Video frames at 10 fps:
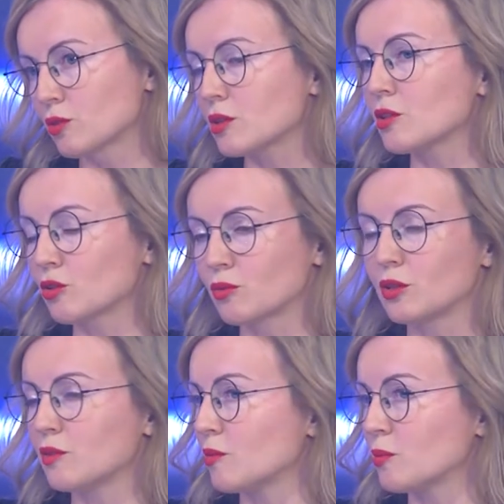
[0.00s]
сказать, что
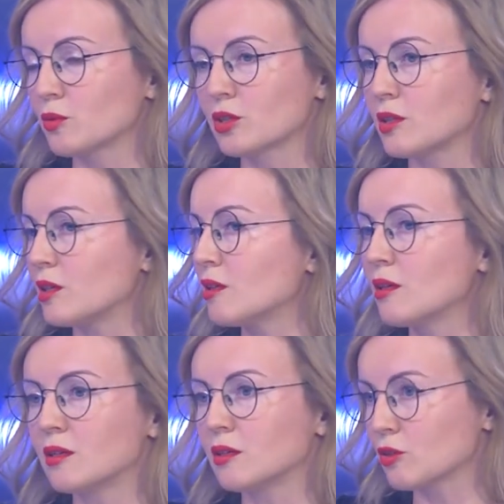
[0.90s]
эти вопросы, они
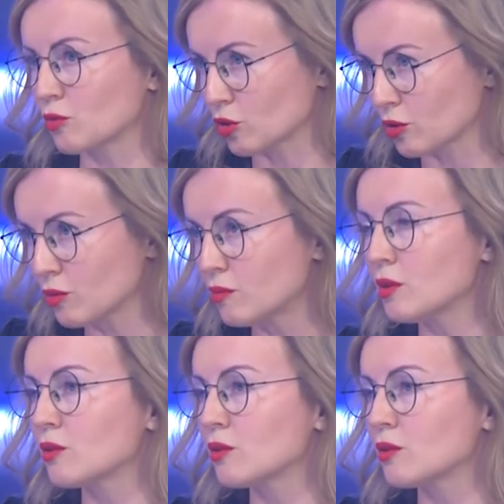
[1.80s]
для нас тоже новые,